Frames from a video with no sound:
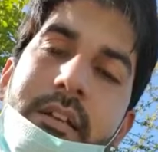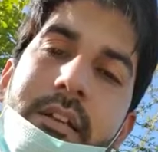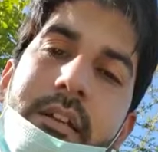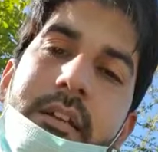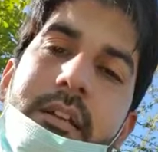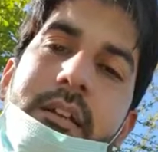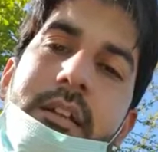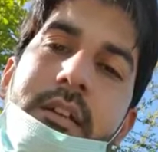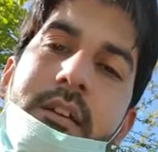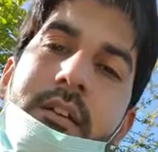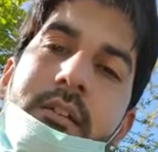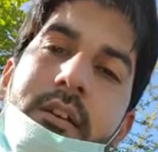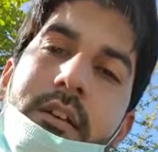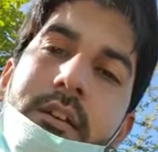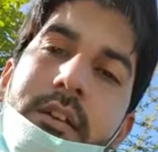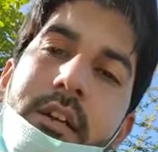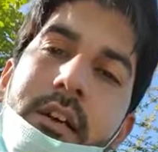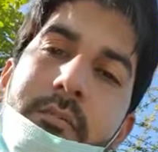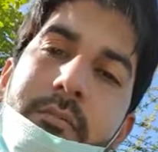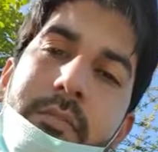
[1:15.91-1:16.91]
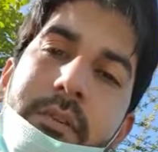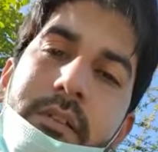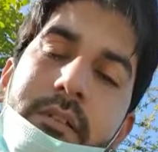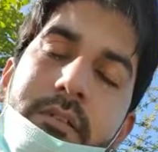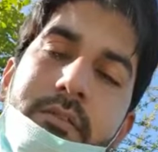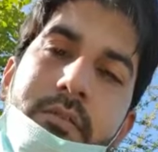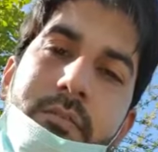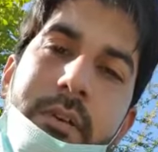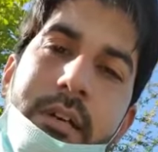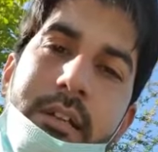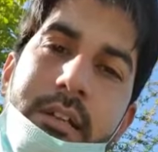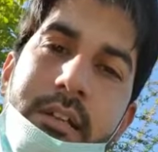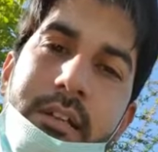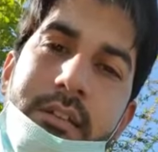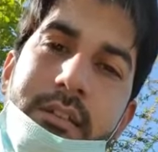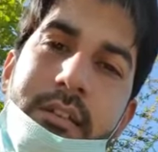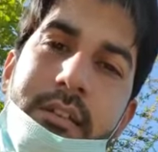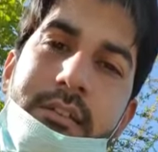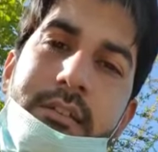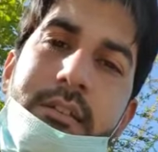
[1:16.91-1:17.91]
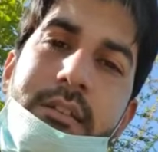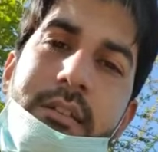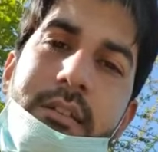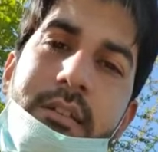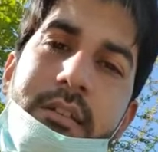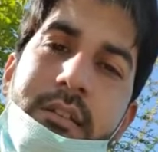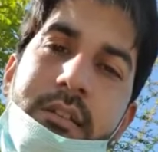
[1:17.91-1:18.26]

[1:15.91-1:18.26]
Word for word: हैं अगर आप इनकी ज़ुबान नहीं जानते